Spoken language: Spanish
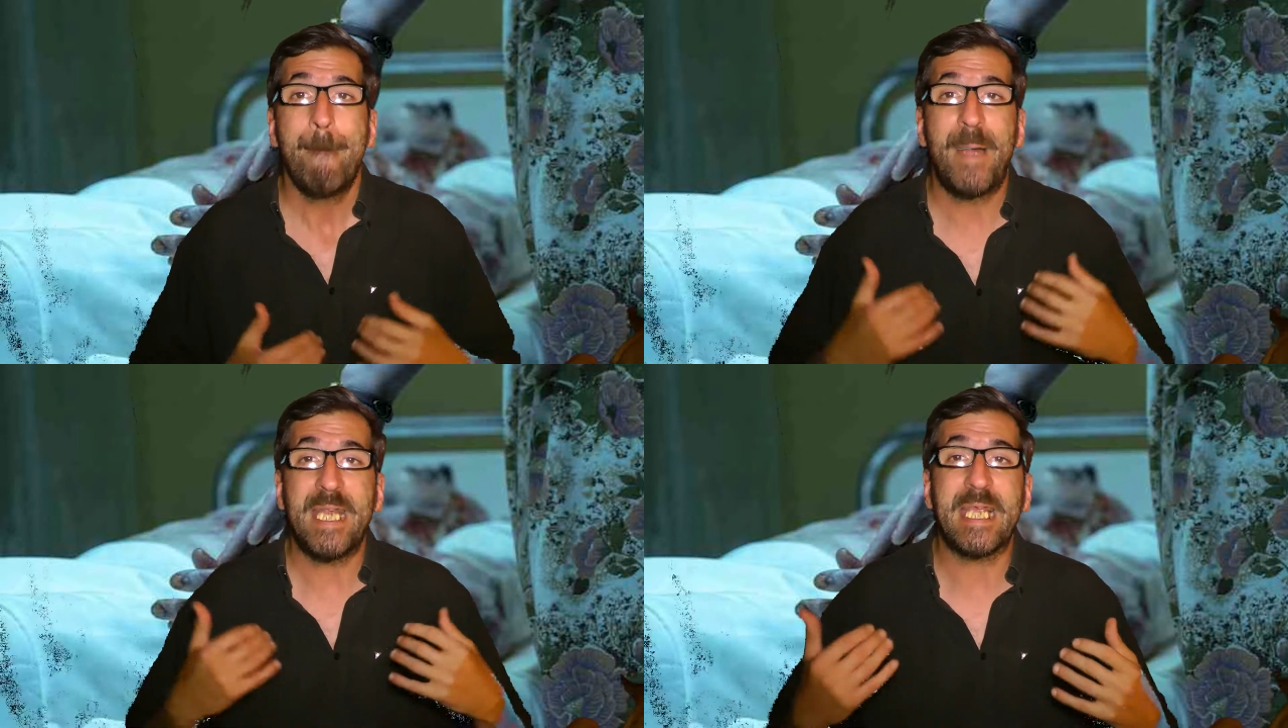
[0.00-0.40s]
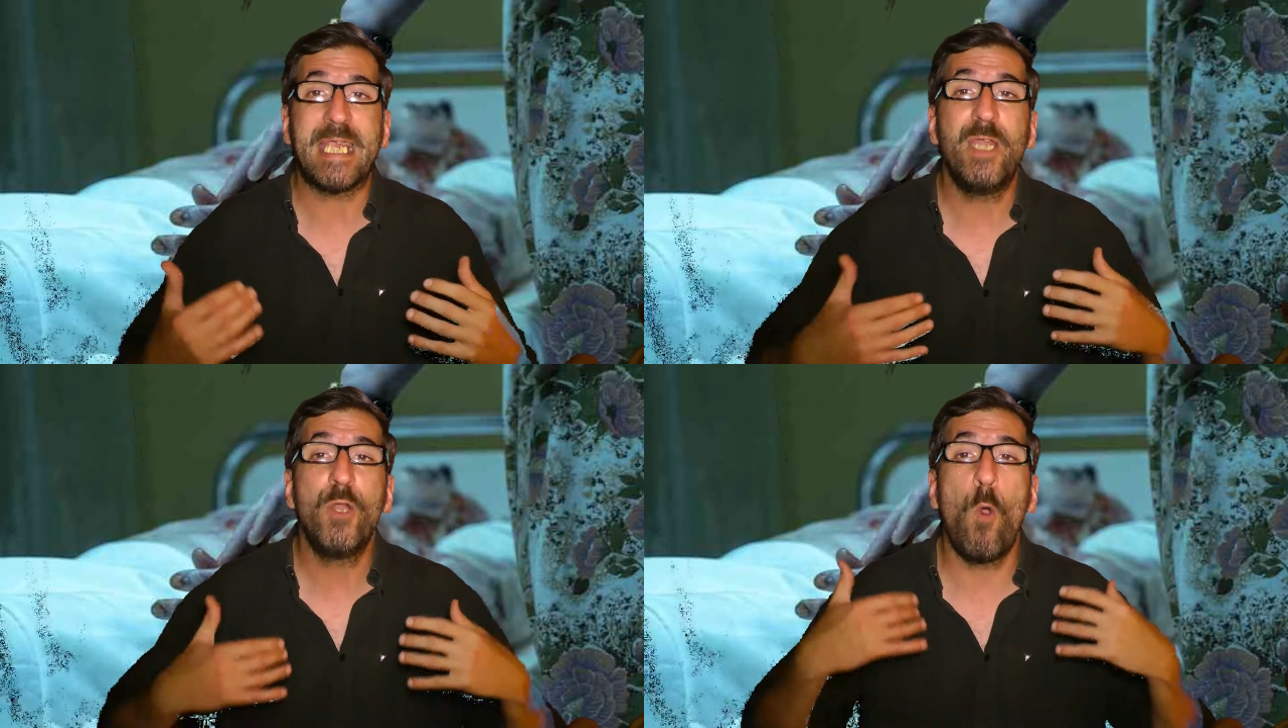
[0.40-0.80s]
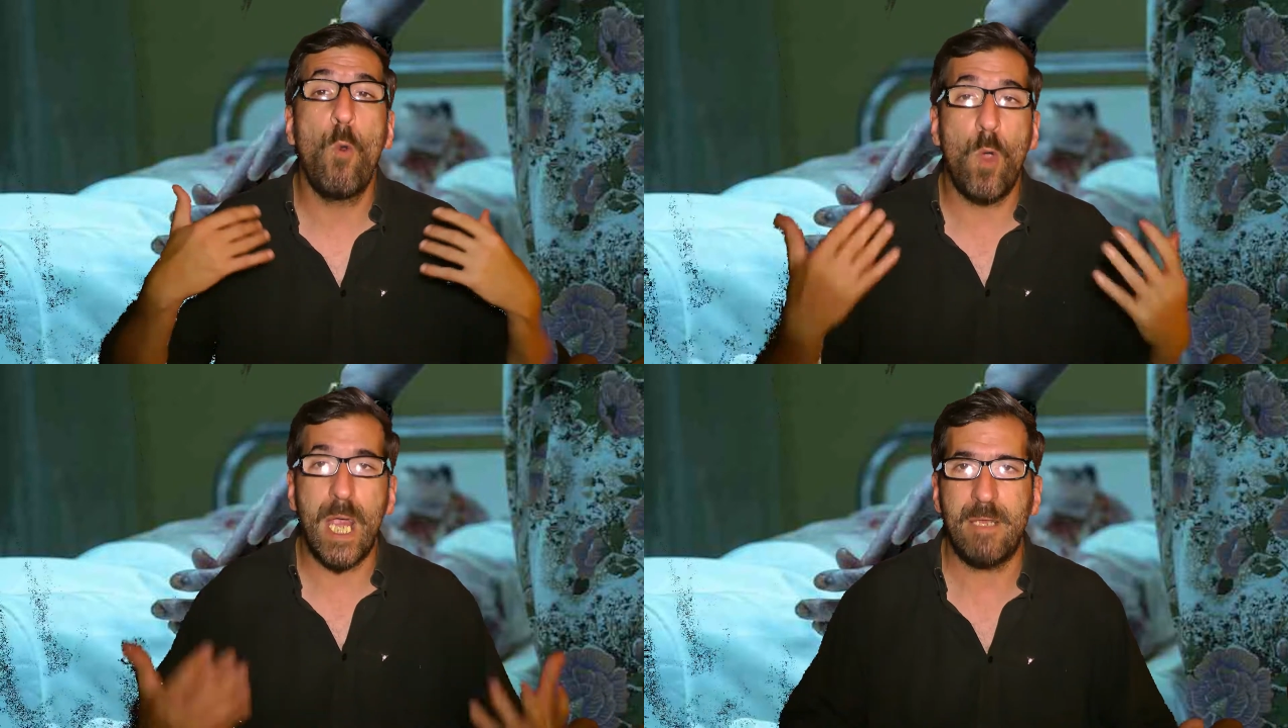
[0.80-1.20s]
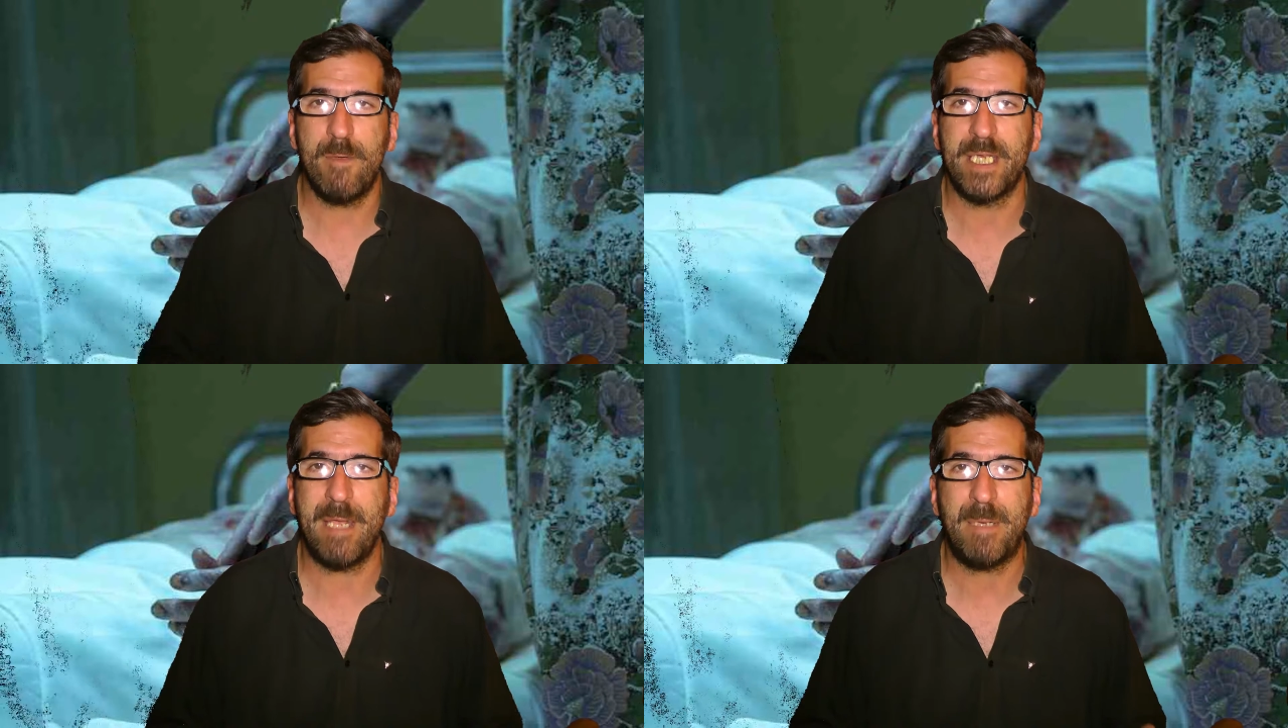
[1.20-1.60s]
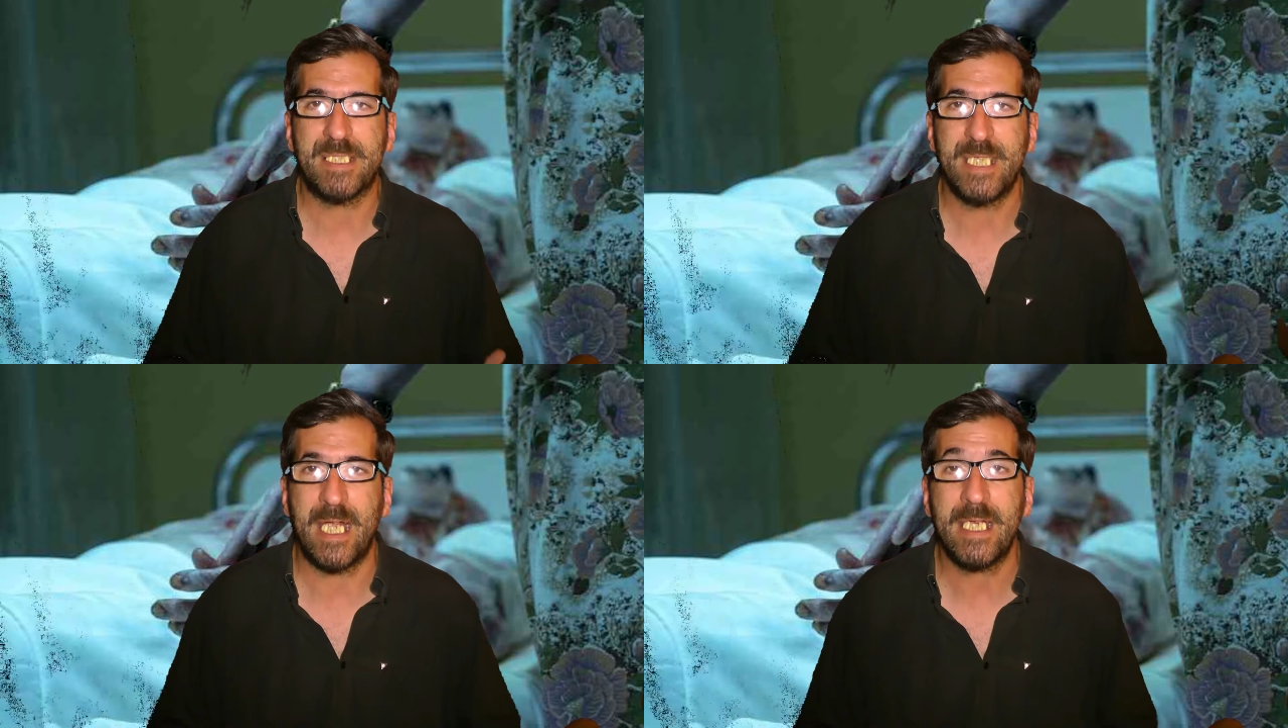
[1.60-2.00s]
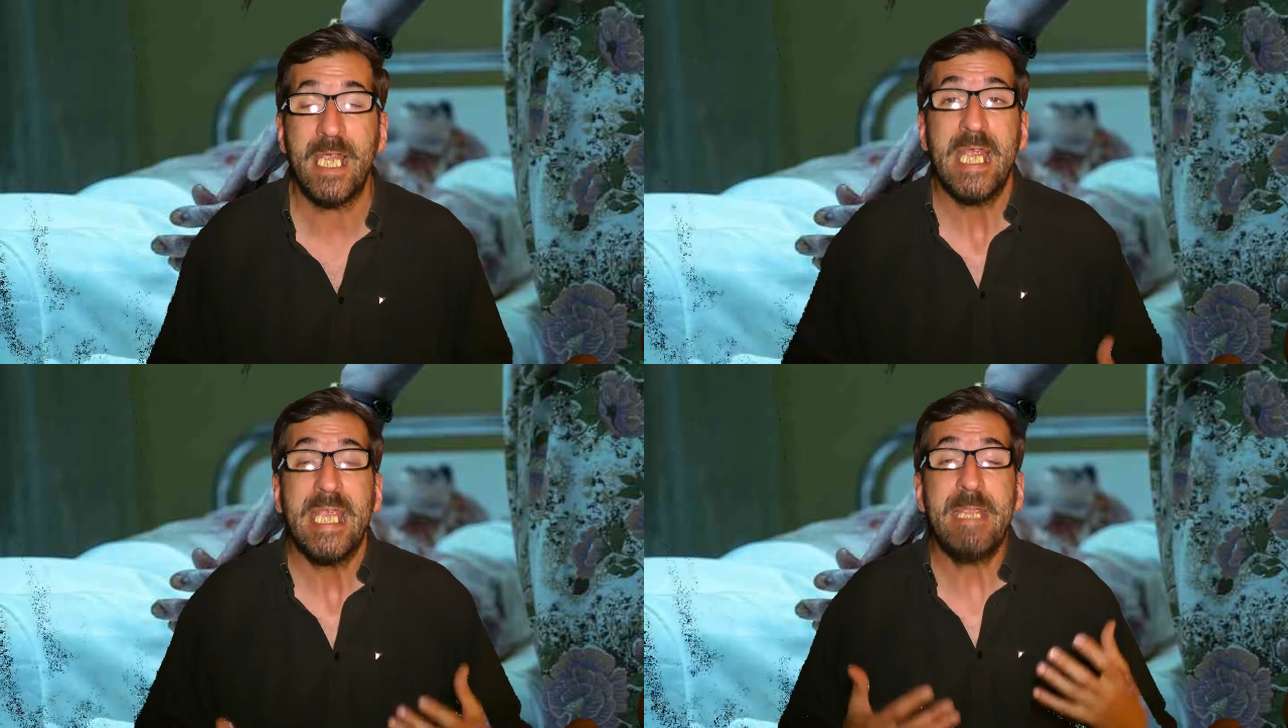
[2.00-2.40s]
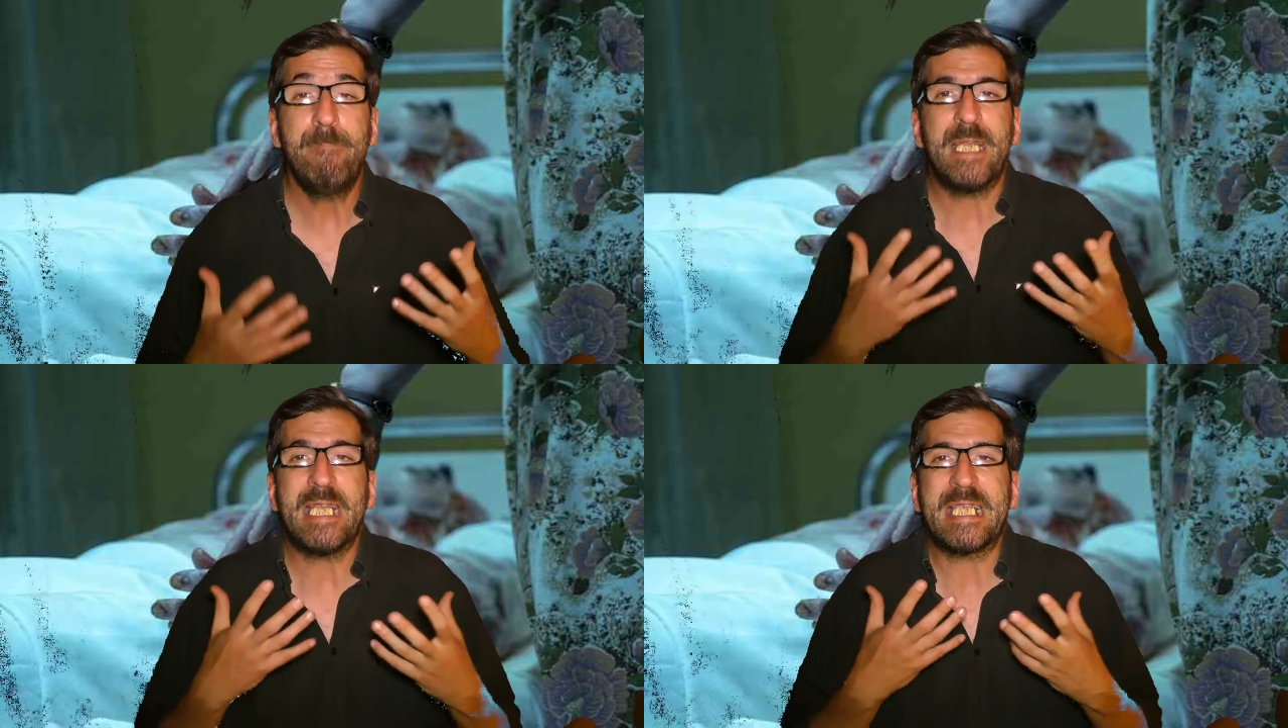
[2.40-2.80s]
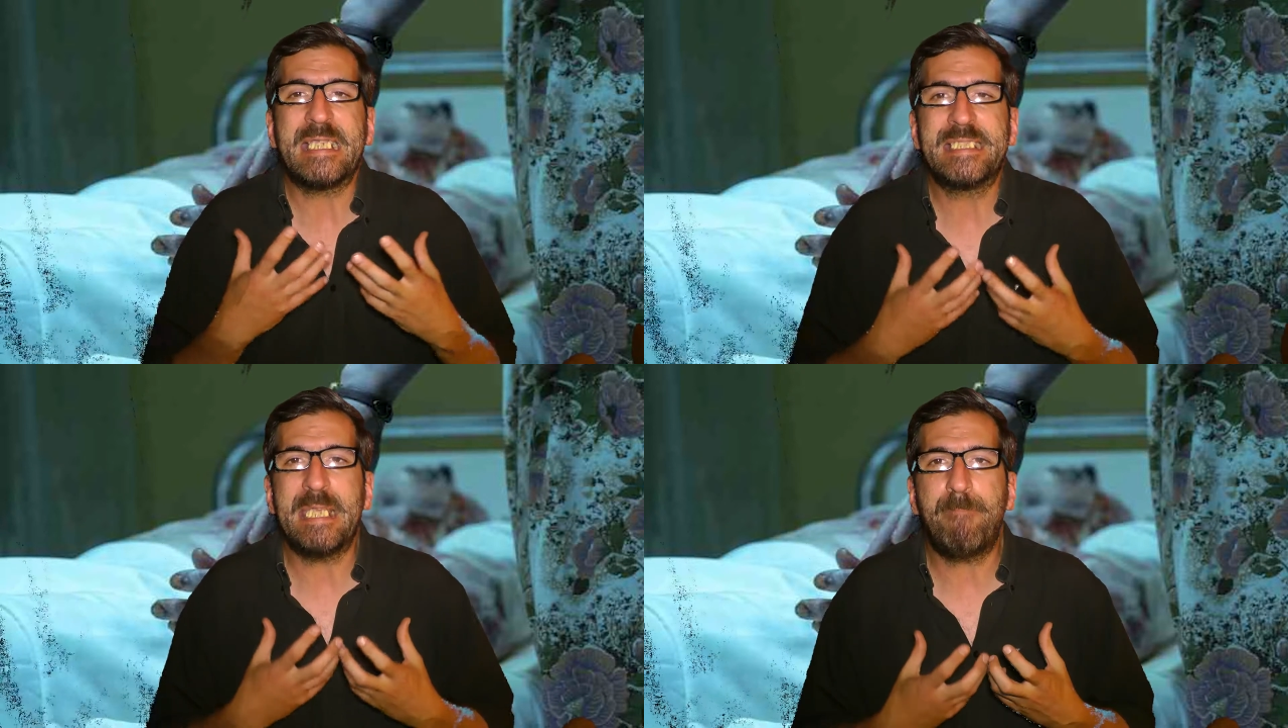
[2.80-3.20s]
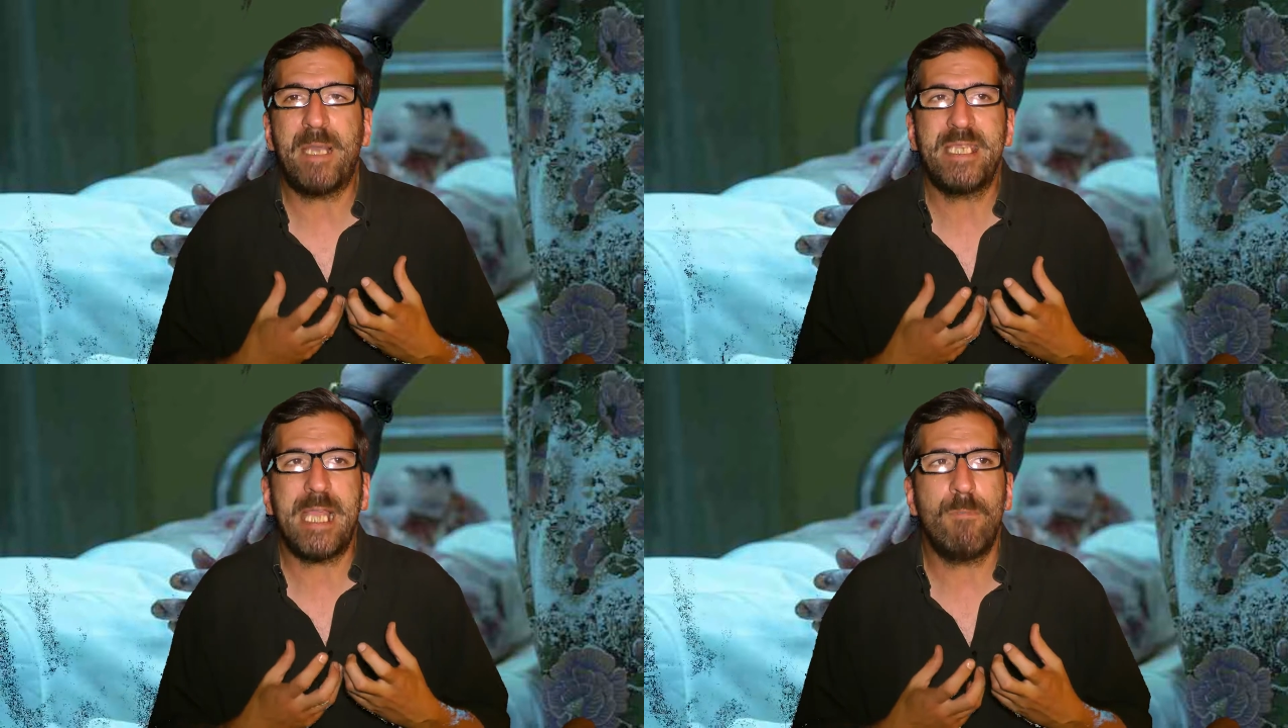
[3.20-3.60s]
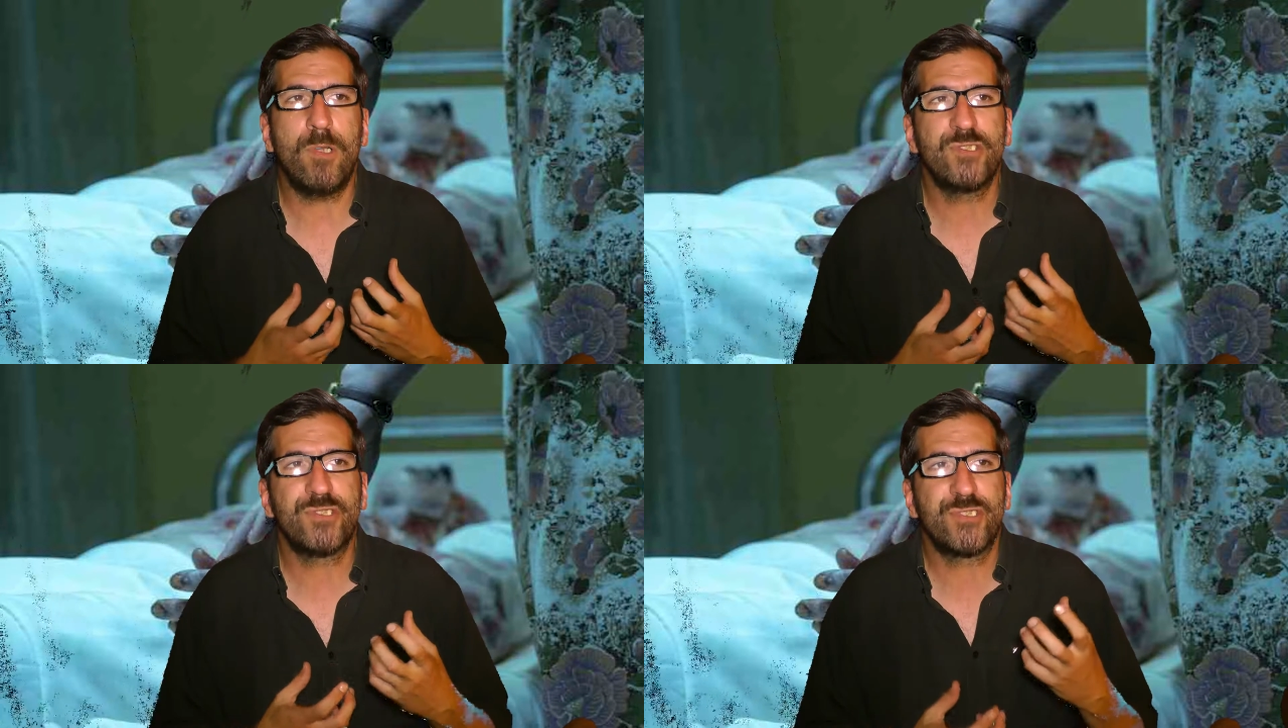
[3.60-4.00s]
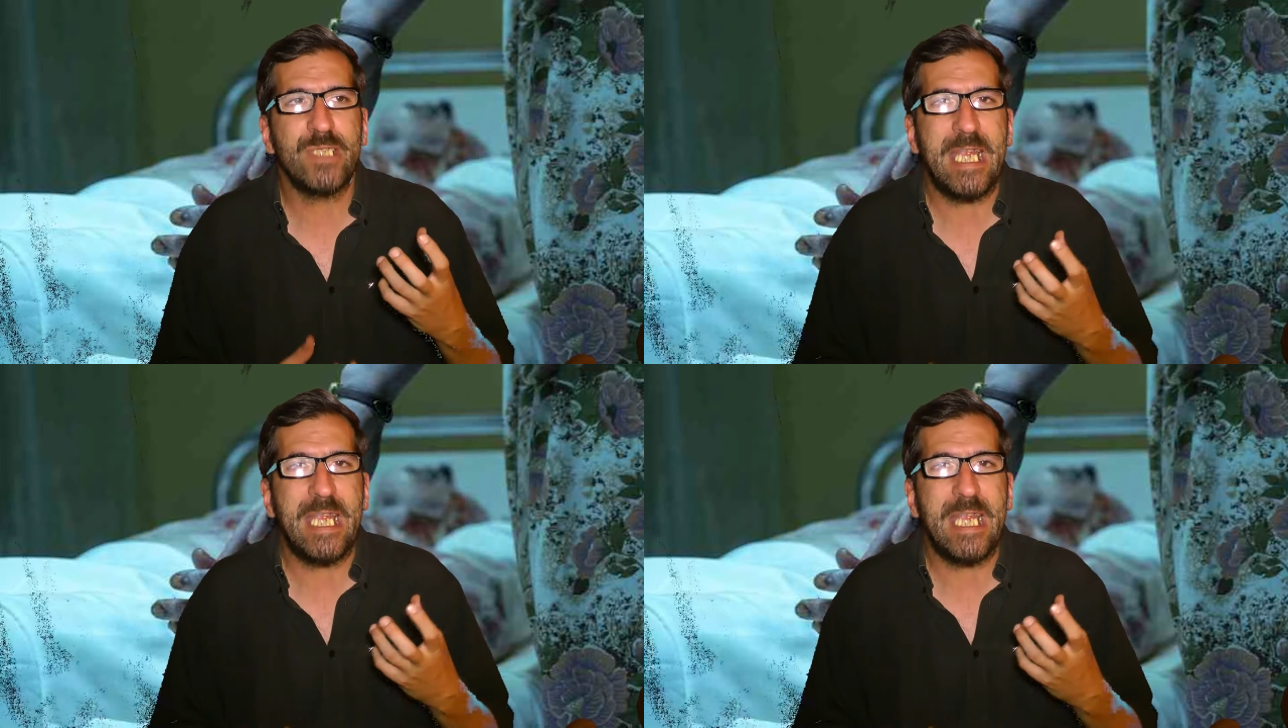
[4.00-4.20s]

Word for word: para que no vuelvan a pasar y para que sepas, digamos,